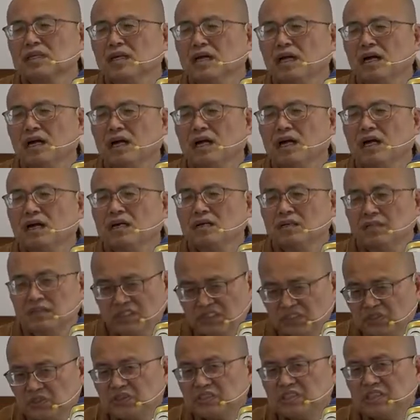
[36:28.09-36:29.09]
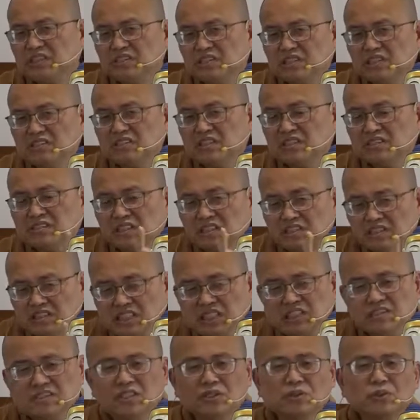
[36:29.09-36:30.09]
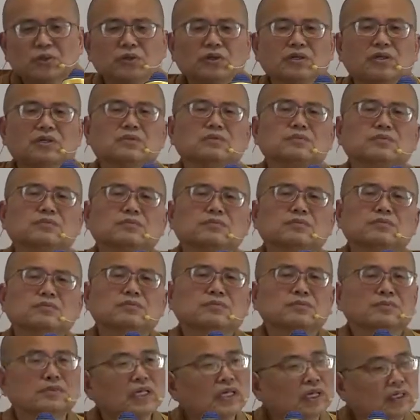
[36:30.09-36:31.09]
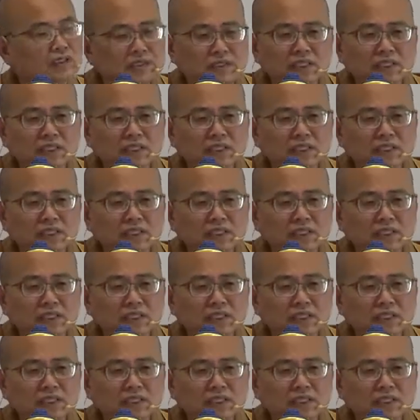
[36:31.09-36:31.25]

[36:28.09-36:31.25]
啊，你就渐渐渐渐向解脱了啊。